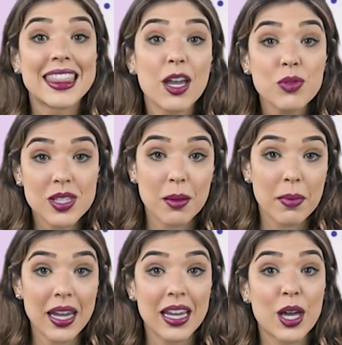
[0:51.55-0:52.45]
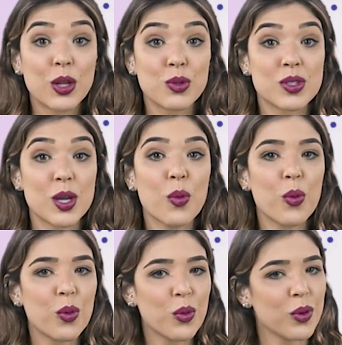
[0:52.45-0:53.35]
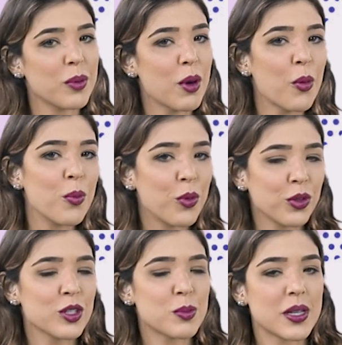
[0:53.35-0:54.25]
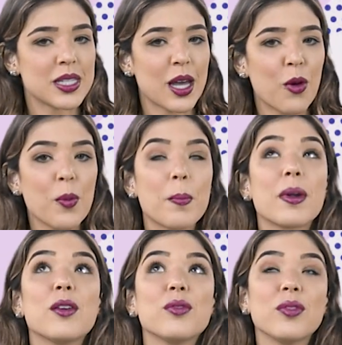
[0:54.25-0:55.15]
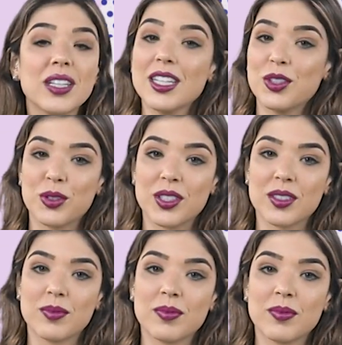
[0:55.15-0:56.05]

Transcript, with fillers: Deus também nos deu um irmão muito especial para a vida toda.